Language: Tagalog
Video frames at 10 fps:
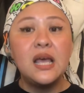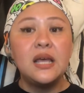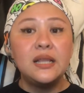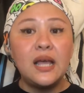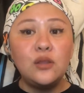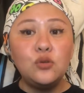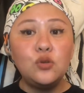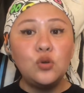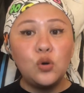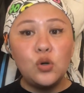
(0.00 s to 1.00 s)
Nando
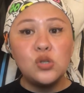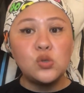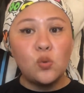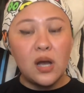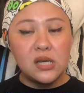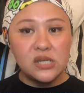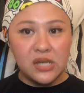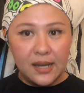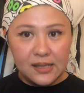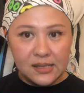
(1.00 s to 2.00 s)
doon, swak
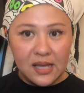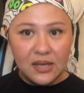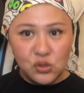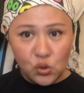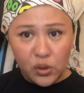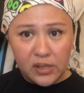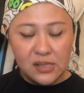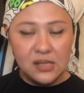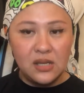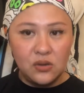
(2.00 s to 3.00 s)
siya sa
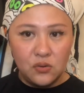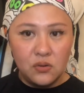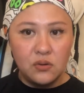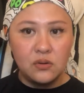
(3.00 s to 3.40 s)
joints ninyo.